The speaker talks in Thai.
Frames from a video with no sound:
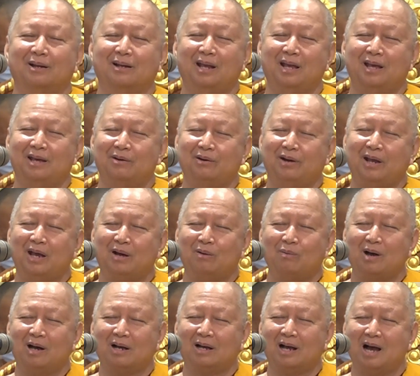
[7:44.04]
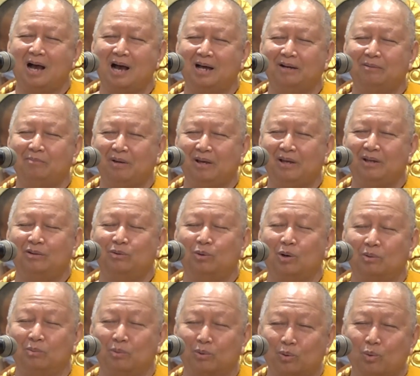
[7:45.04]
นี่เรียกว่าการมีส่
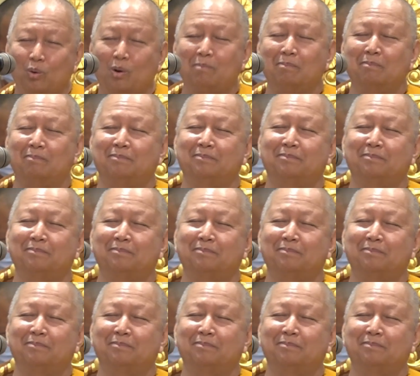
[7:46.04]
วนร่วม